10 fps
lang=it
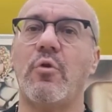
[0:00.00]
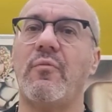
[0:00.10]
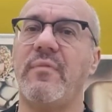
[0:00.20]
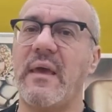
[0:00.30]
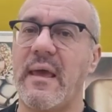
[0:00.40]

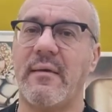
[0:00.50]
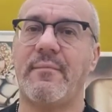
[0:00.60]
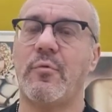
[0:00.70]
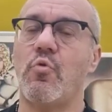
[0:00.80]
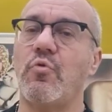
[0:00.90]
non vi
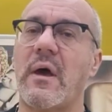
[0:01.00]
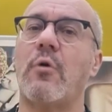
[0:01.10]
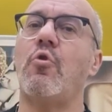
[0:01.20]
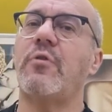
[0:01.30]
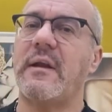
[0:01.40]
è una
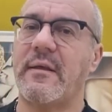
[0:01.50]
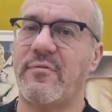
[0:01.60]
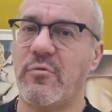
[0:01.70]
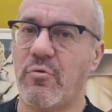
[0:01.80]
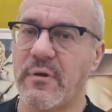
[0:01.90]

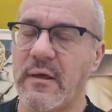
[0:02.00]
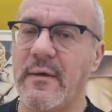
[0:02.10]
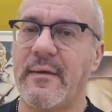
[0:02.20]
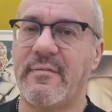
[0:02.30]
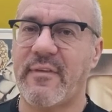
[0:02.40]

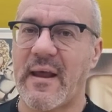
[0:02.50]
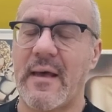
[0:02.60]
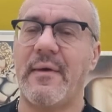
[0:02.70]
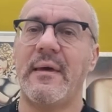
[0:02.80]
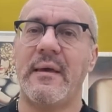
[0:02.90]
correlazione
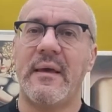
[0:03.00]
tra